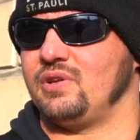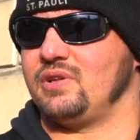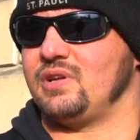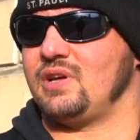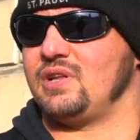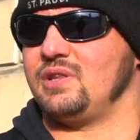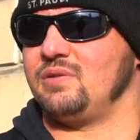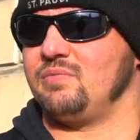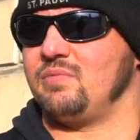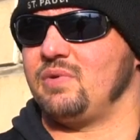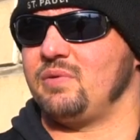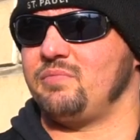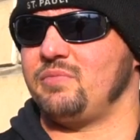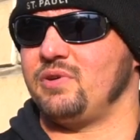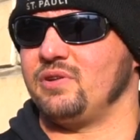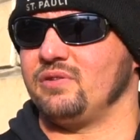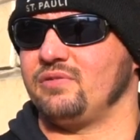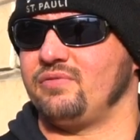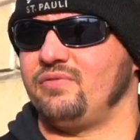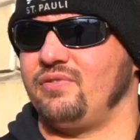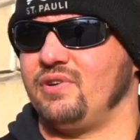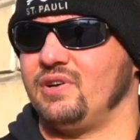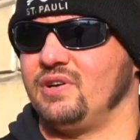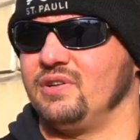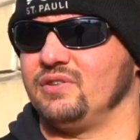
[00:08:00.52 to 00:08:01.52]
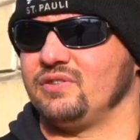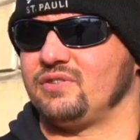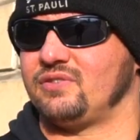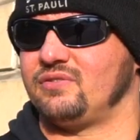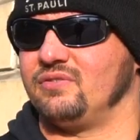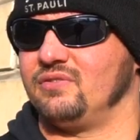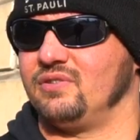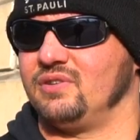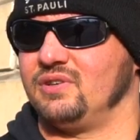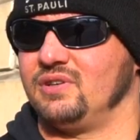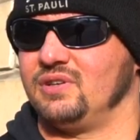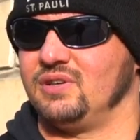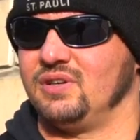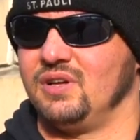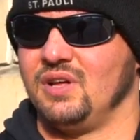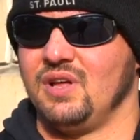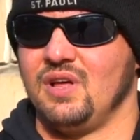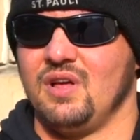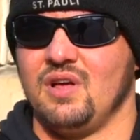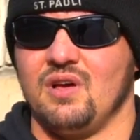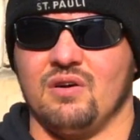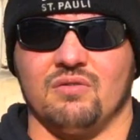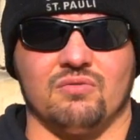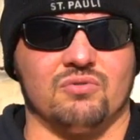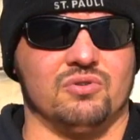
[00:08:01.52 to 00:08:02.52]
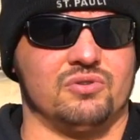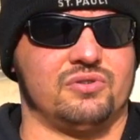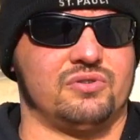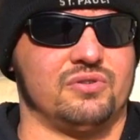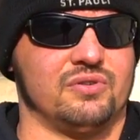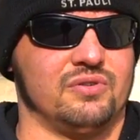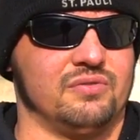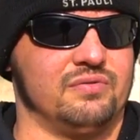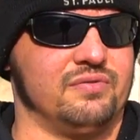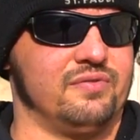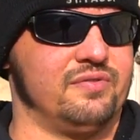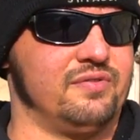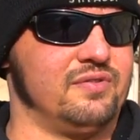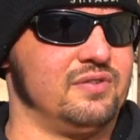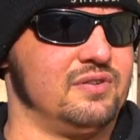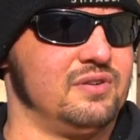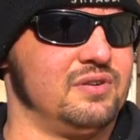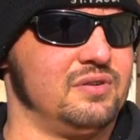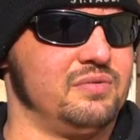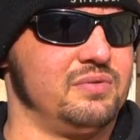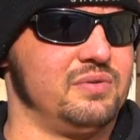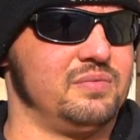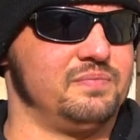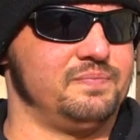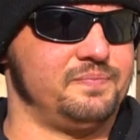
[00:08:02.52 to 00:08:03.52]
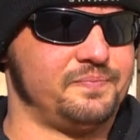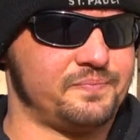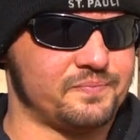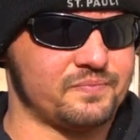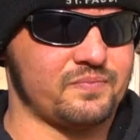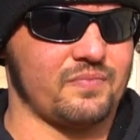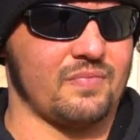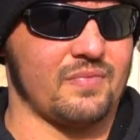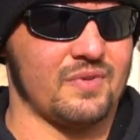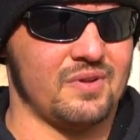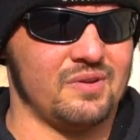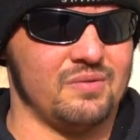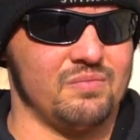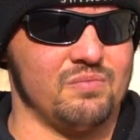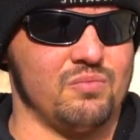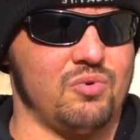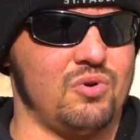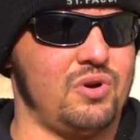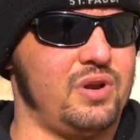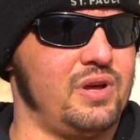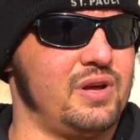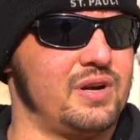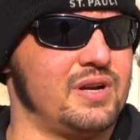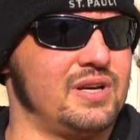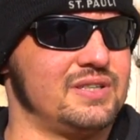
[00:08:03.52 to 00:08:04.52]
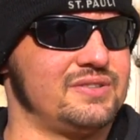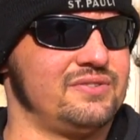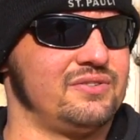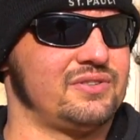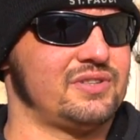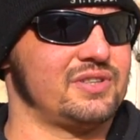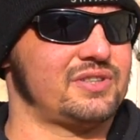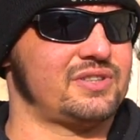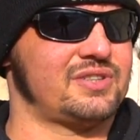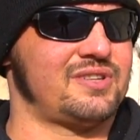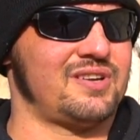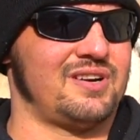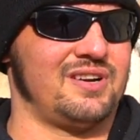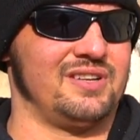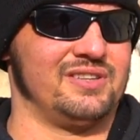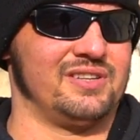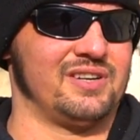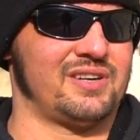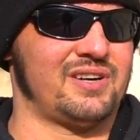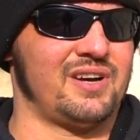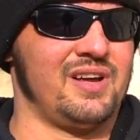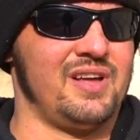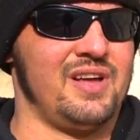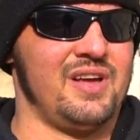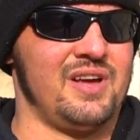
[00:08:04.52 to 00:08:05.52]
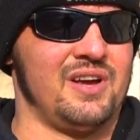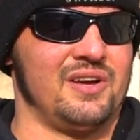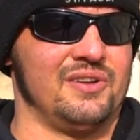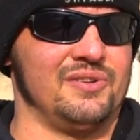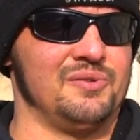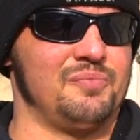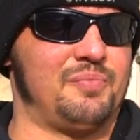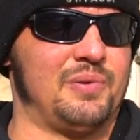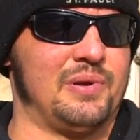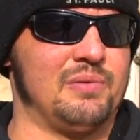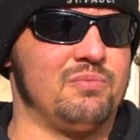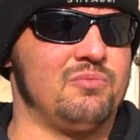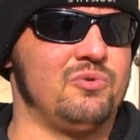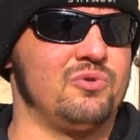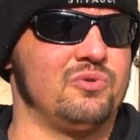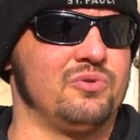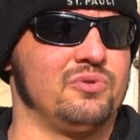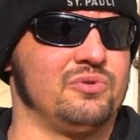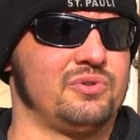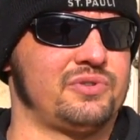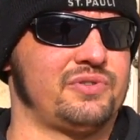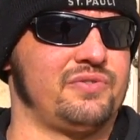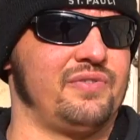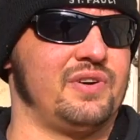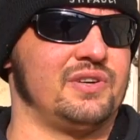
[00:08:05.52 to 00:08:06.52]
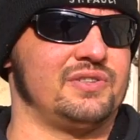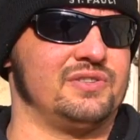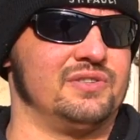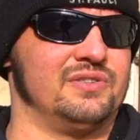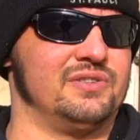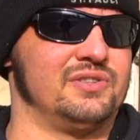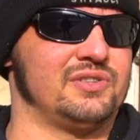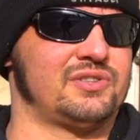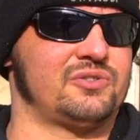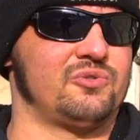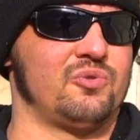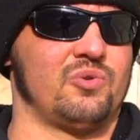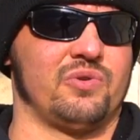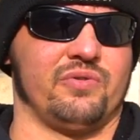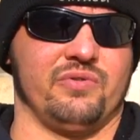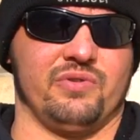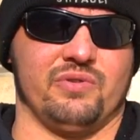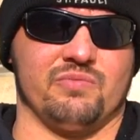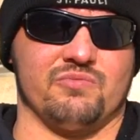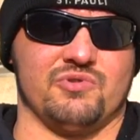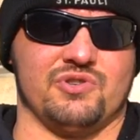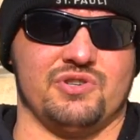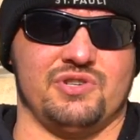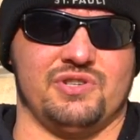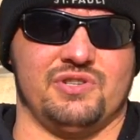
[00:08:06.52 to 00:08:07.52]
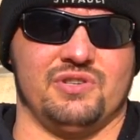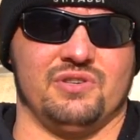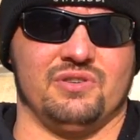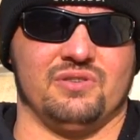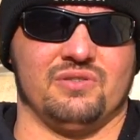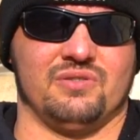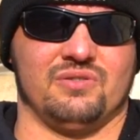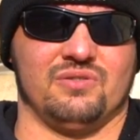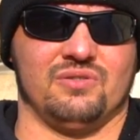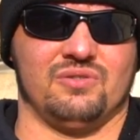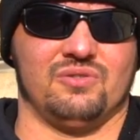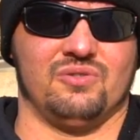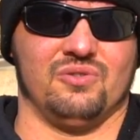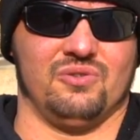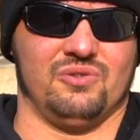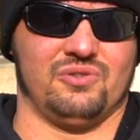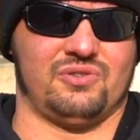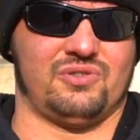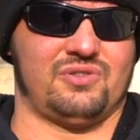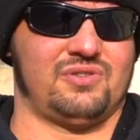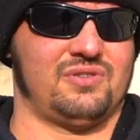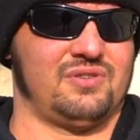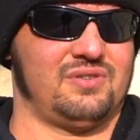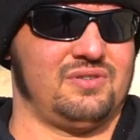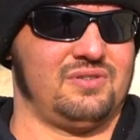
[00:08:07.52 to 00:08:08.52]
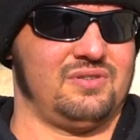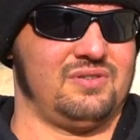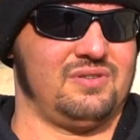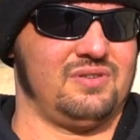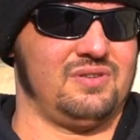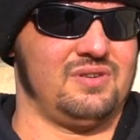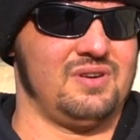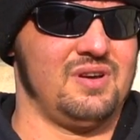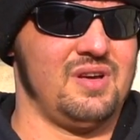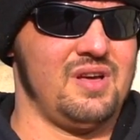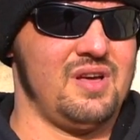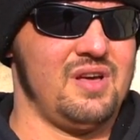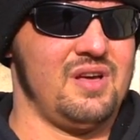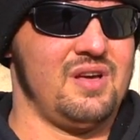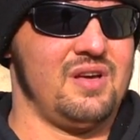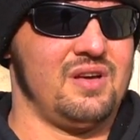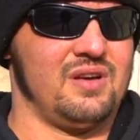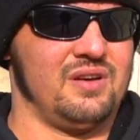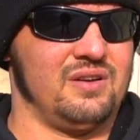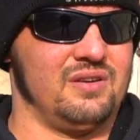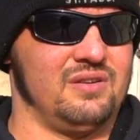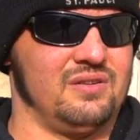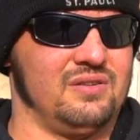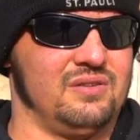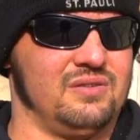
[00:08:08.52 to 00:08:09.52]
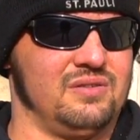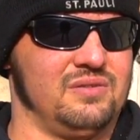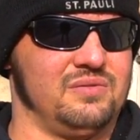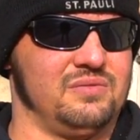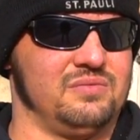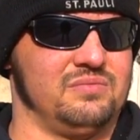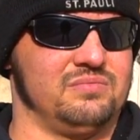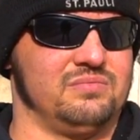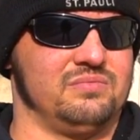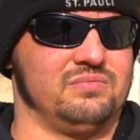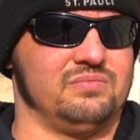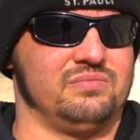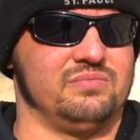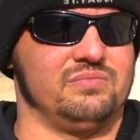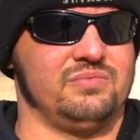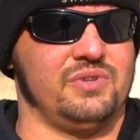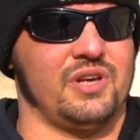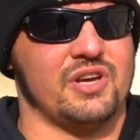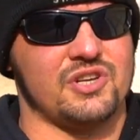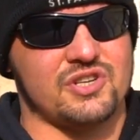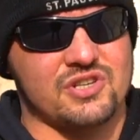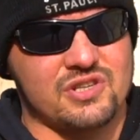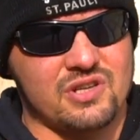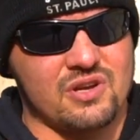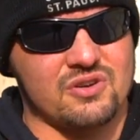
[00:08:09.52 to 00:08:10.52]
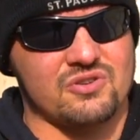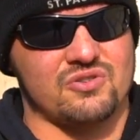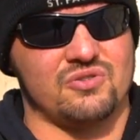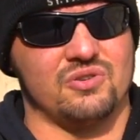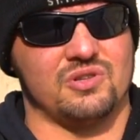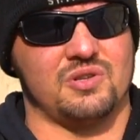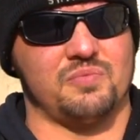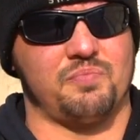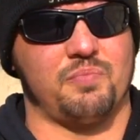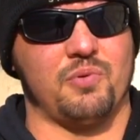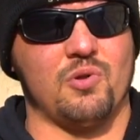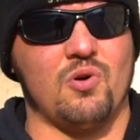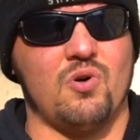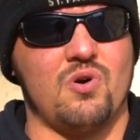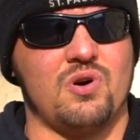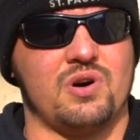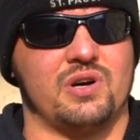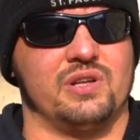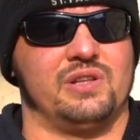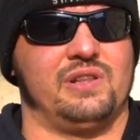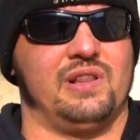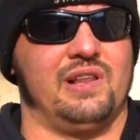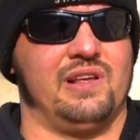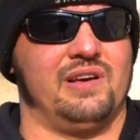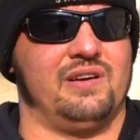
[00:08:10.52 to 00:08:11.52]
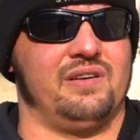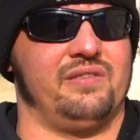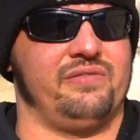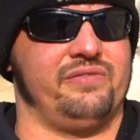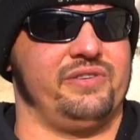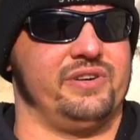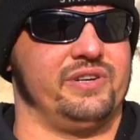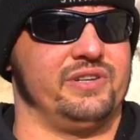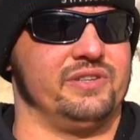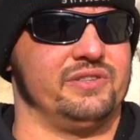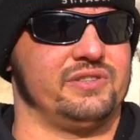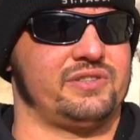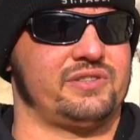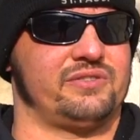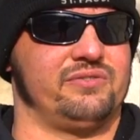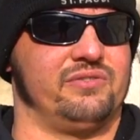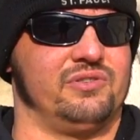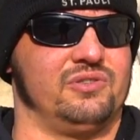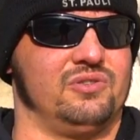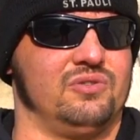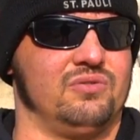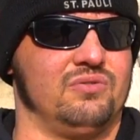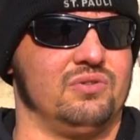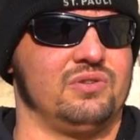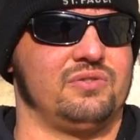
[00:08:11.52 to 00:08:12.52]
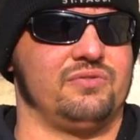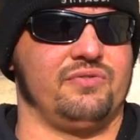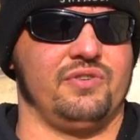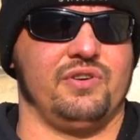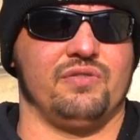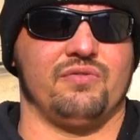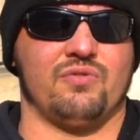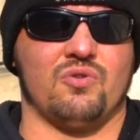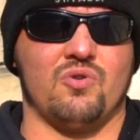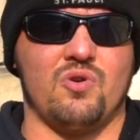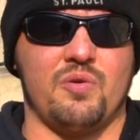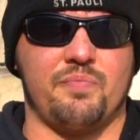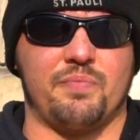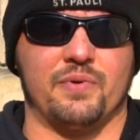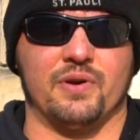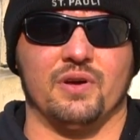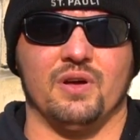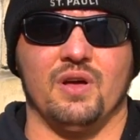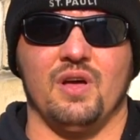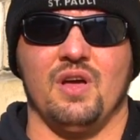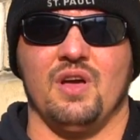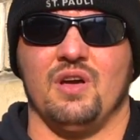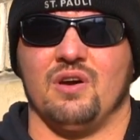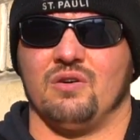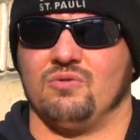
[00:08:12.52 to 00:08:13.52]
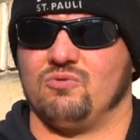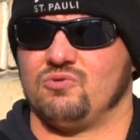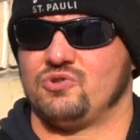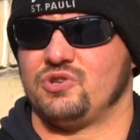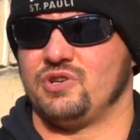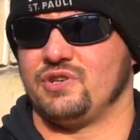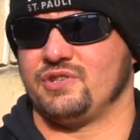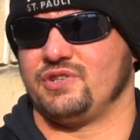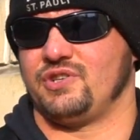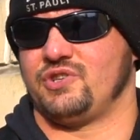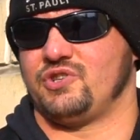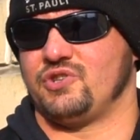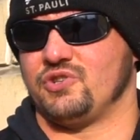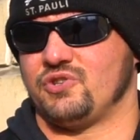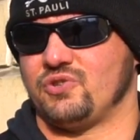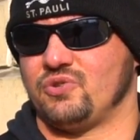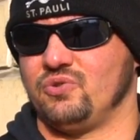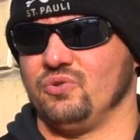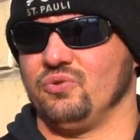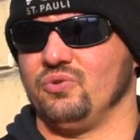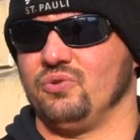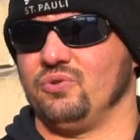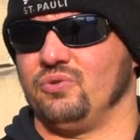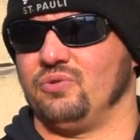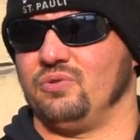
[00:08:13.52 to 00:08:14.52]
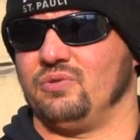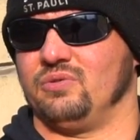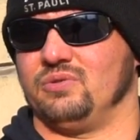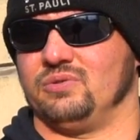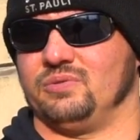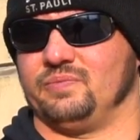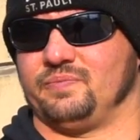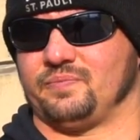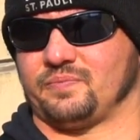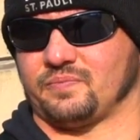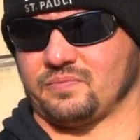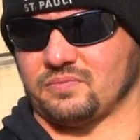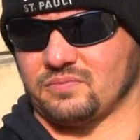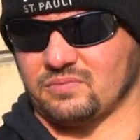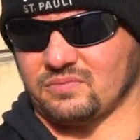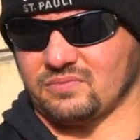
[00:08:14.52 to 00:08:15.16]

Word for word: на данный момент веганство вот в более развитых странах напрямую связано с уровнем жизни. То есть э, э, я считаю, что это плохо для веганства, но вот в Европе уже зачастую